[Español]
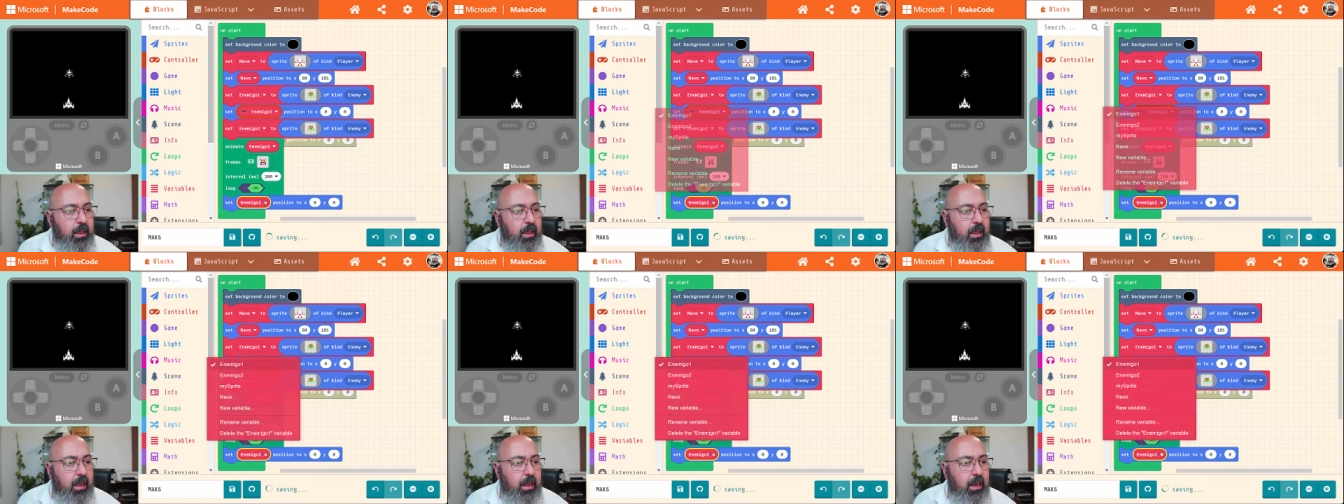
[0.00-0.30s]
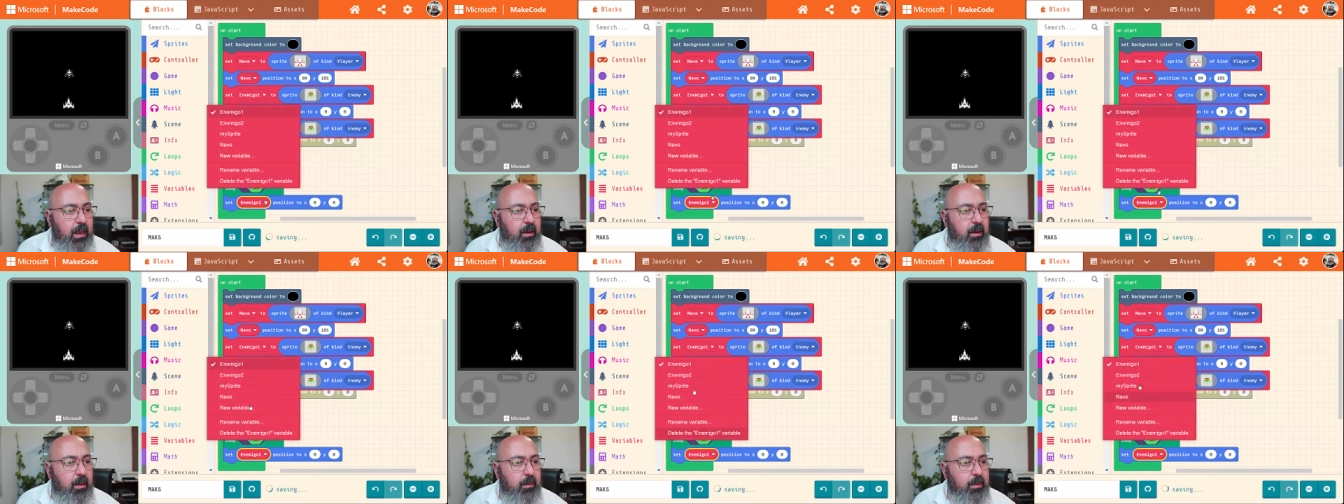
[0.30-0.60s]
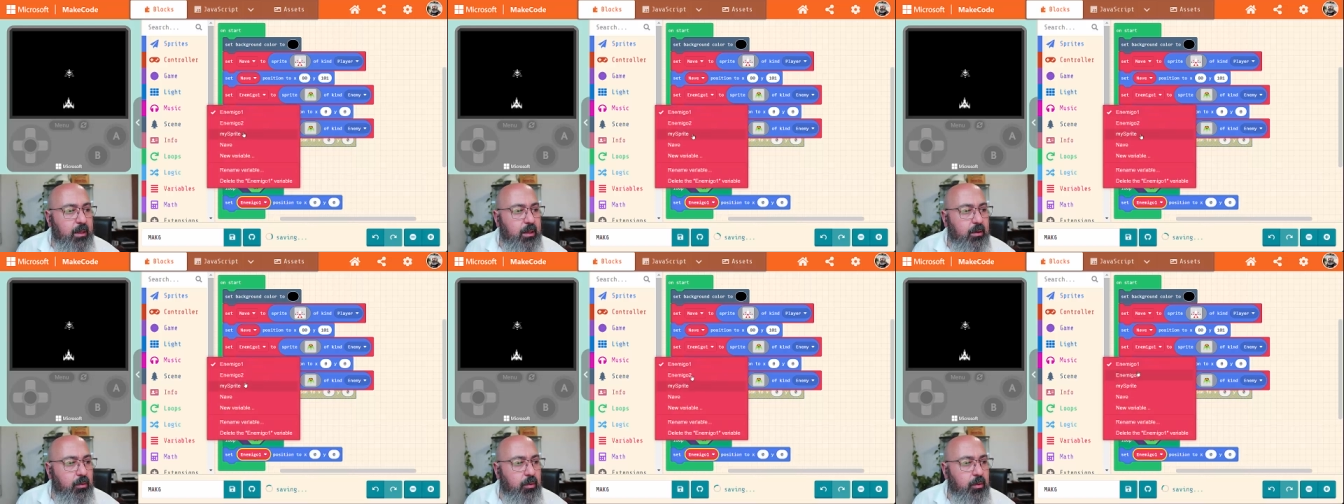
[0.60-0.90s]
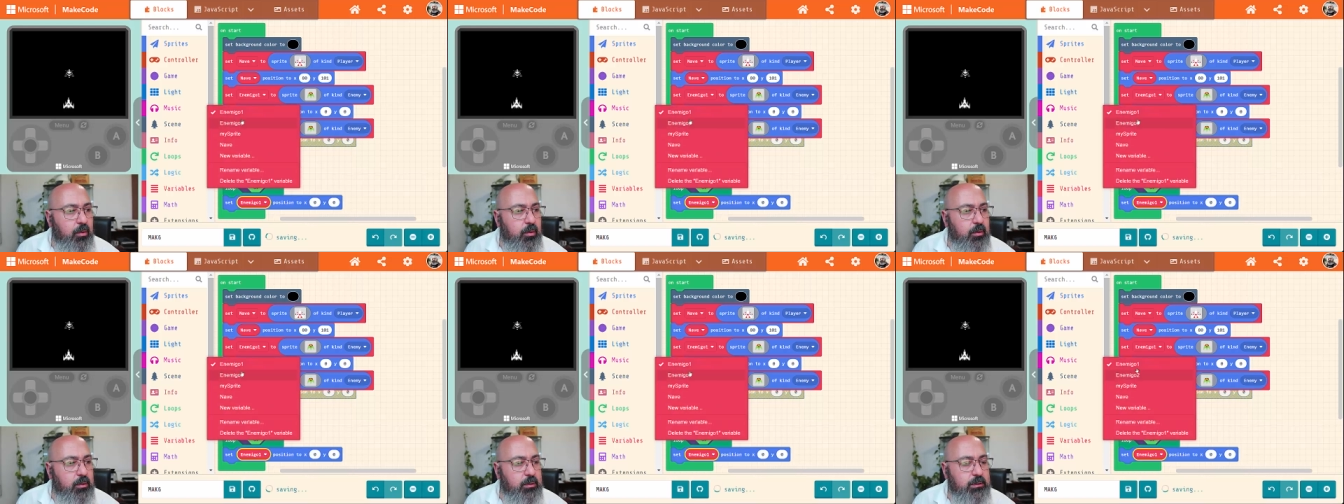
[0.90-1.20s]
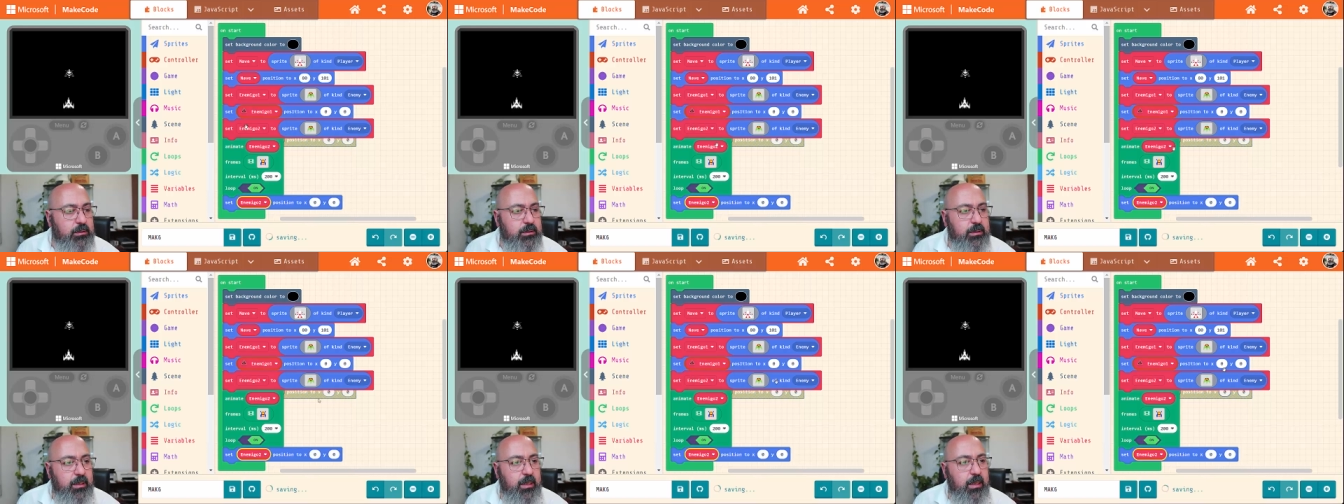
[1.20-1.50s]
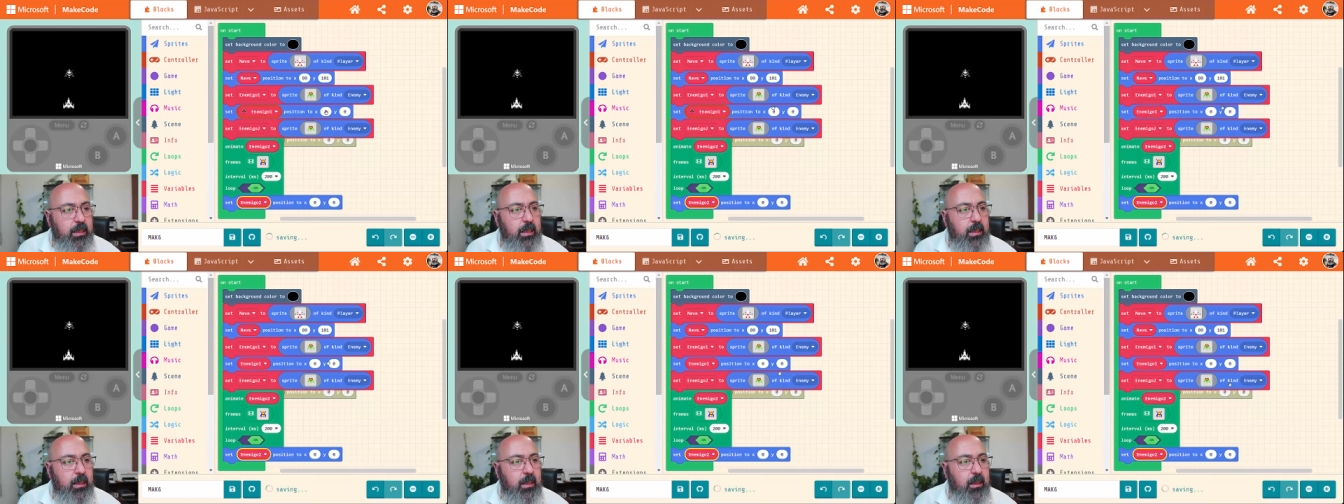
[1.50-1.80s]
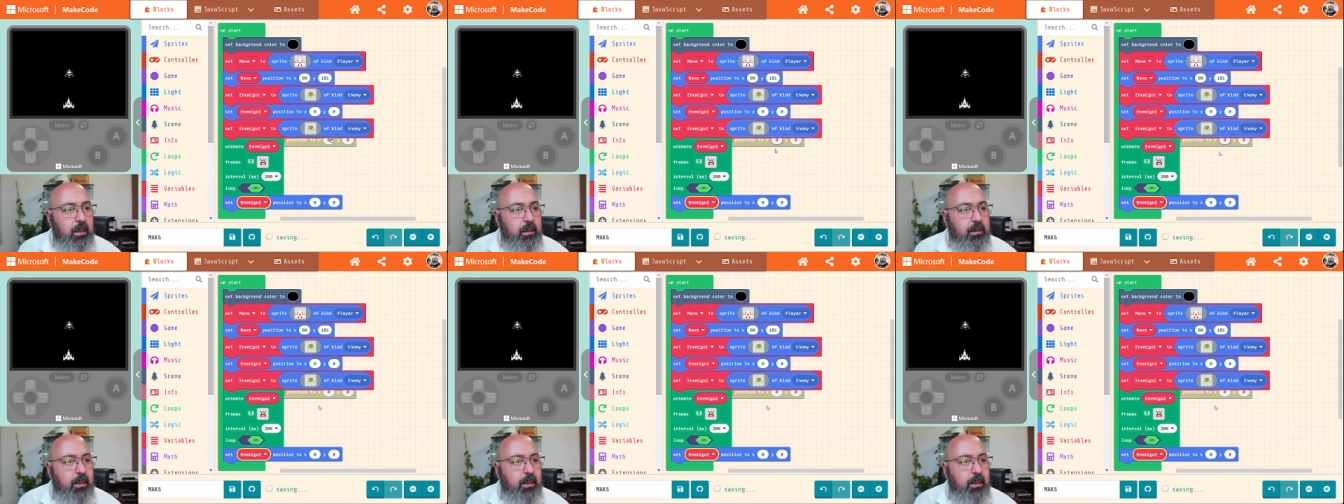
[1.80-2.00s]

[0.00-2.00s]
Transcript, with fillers: El enemigo 2 y